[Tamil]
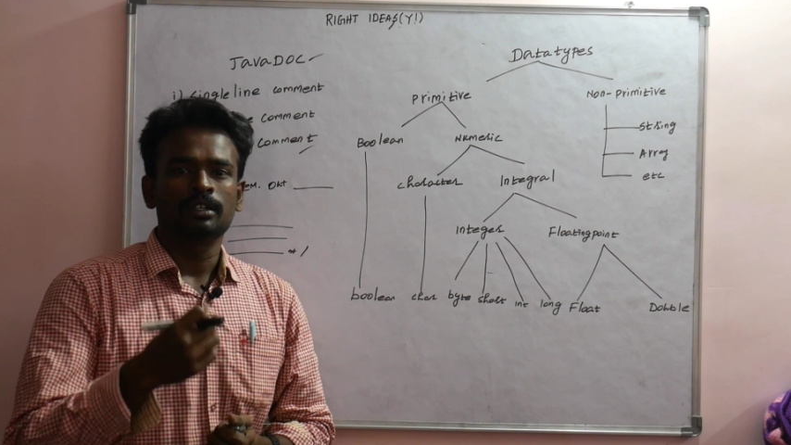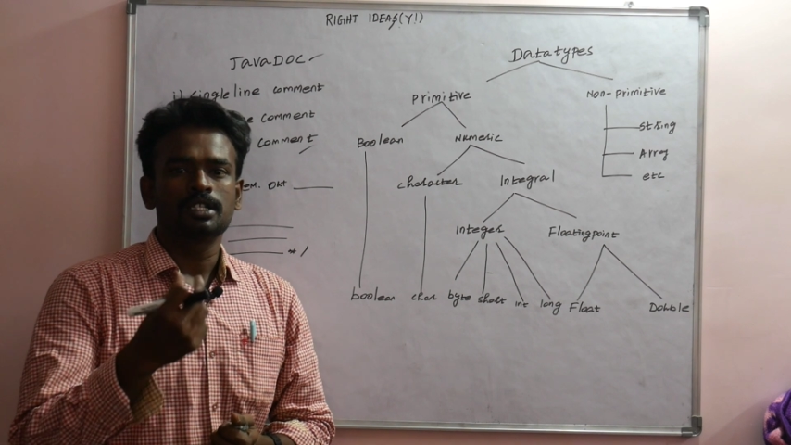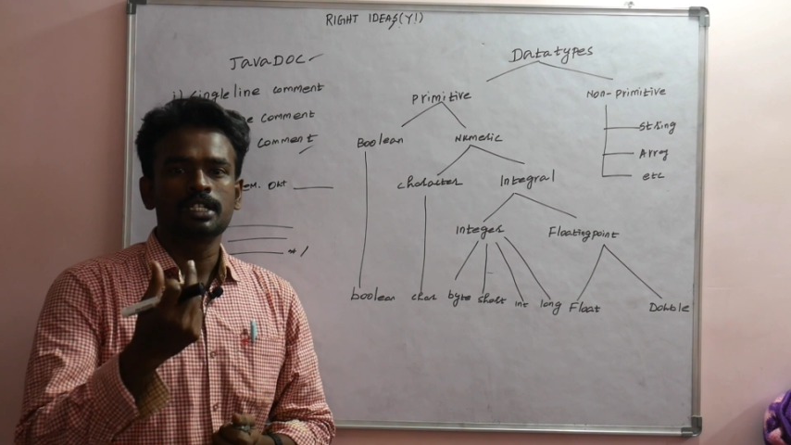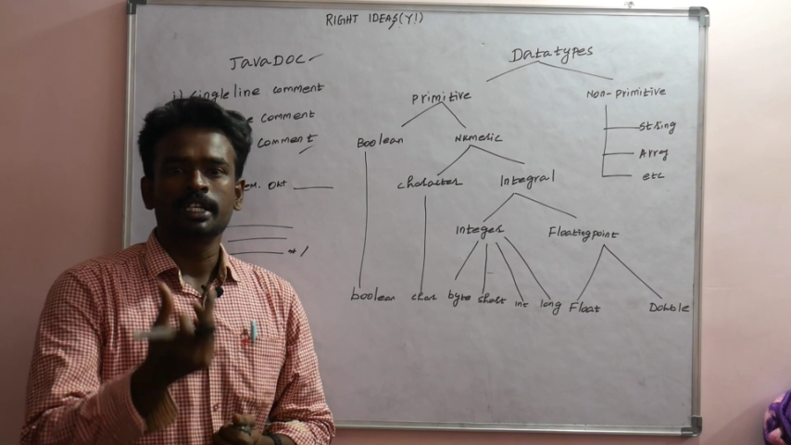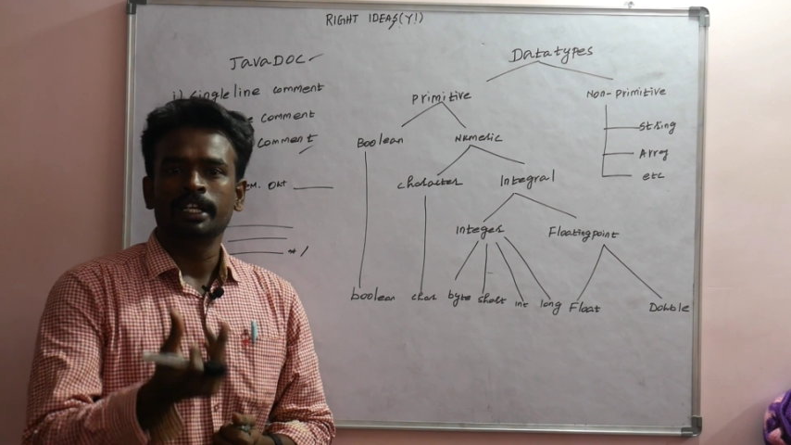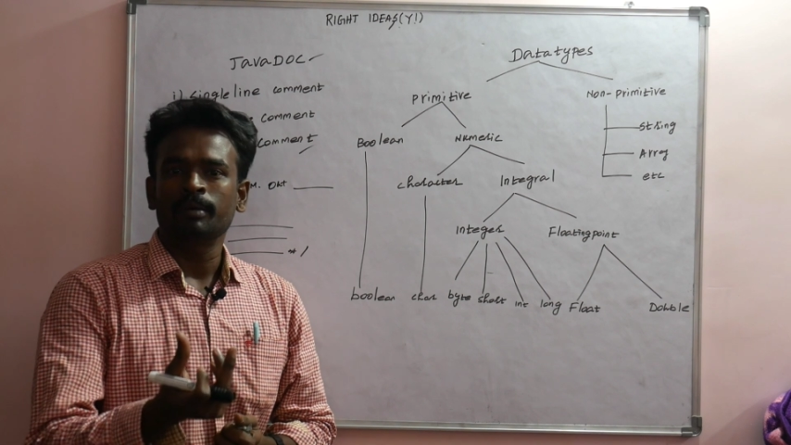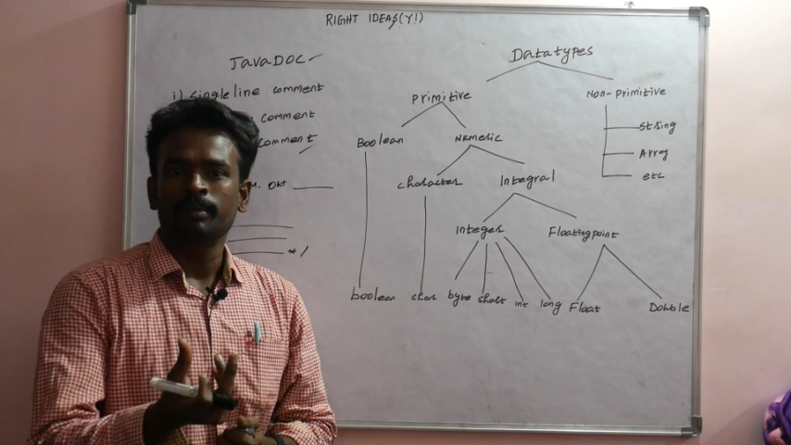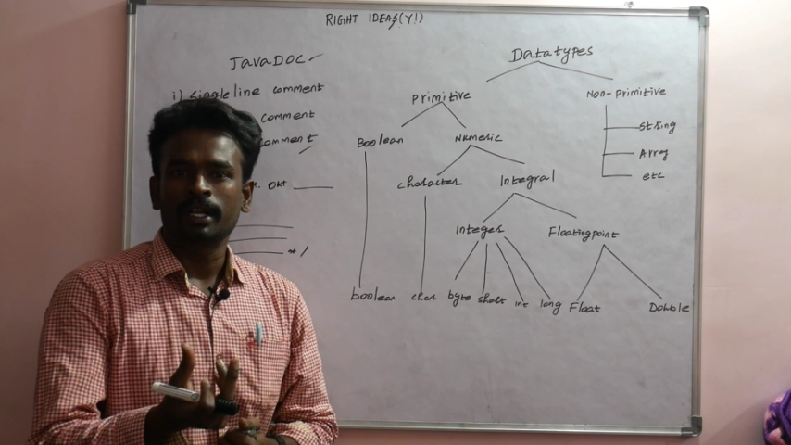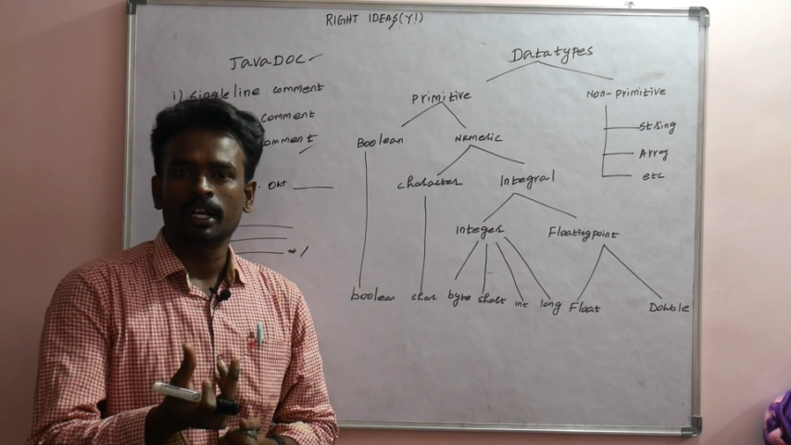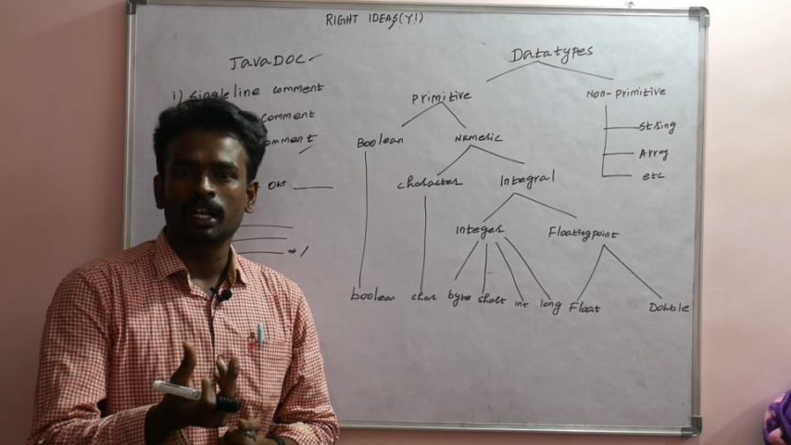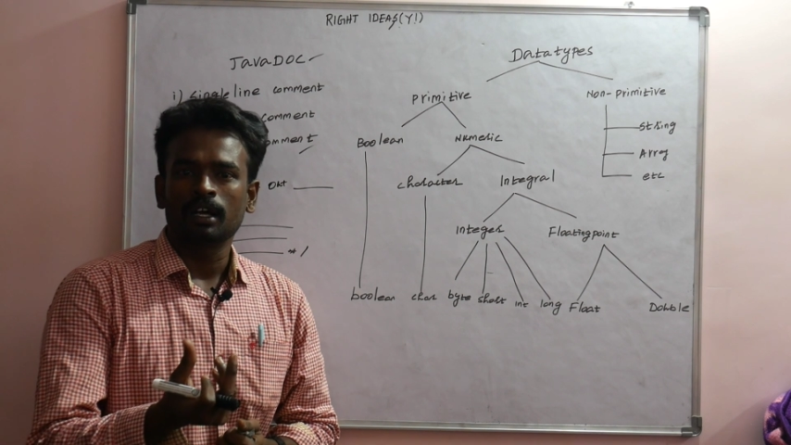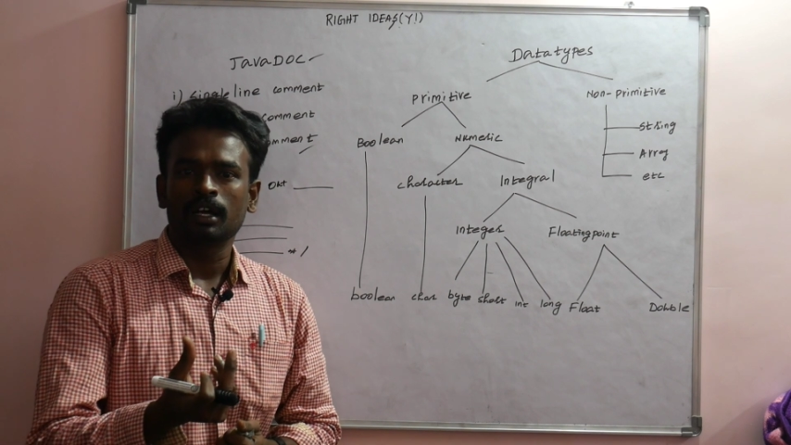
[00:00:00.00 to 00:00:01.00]
சின்ன நேமாக
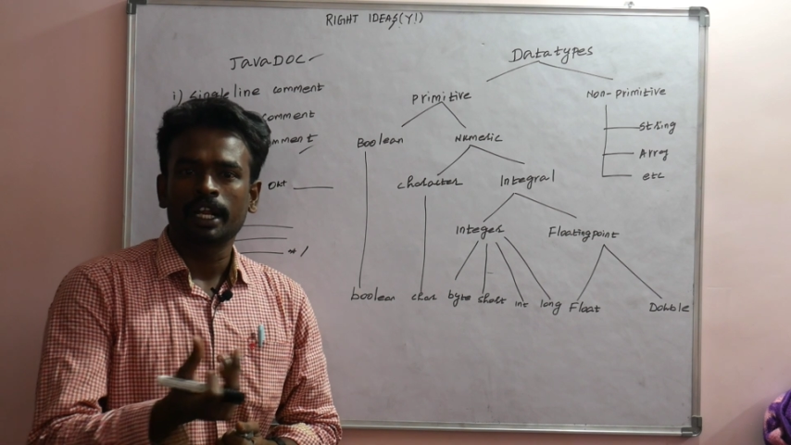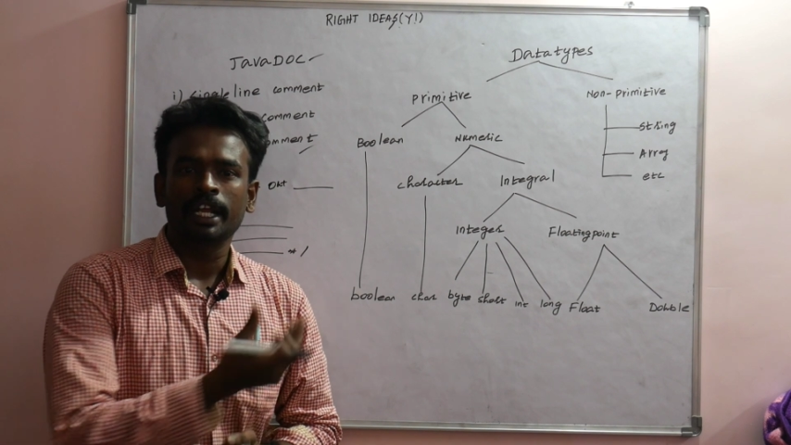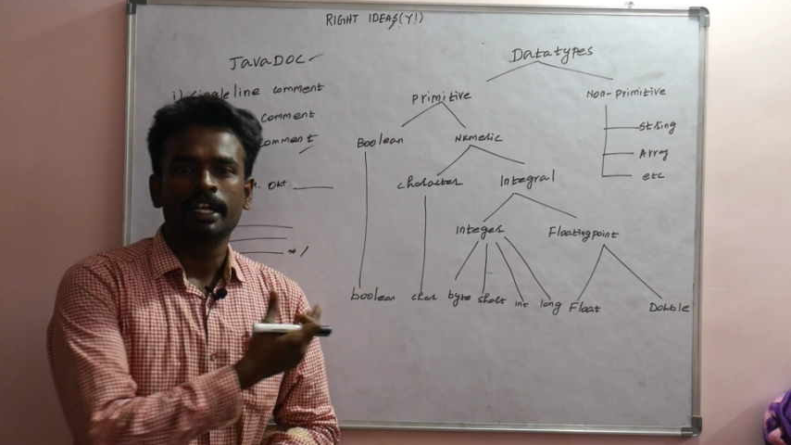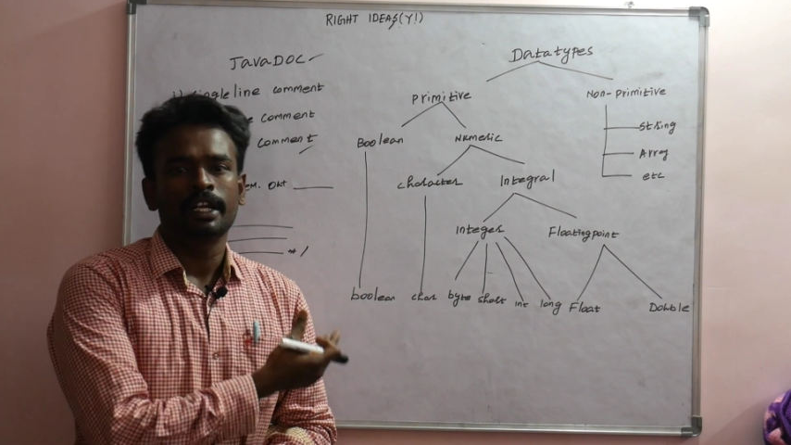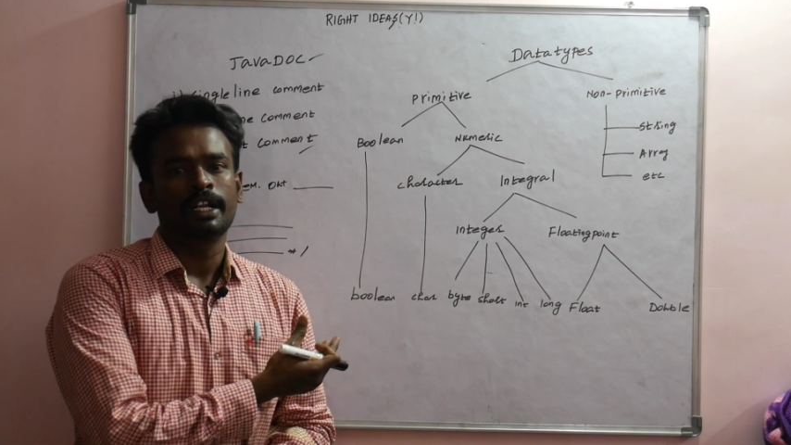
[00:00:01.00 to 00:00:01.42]
இருக்கலாம் ரைட்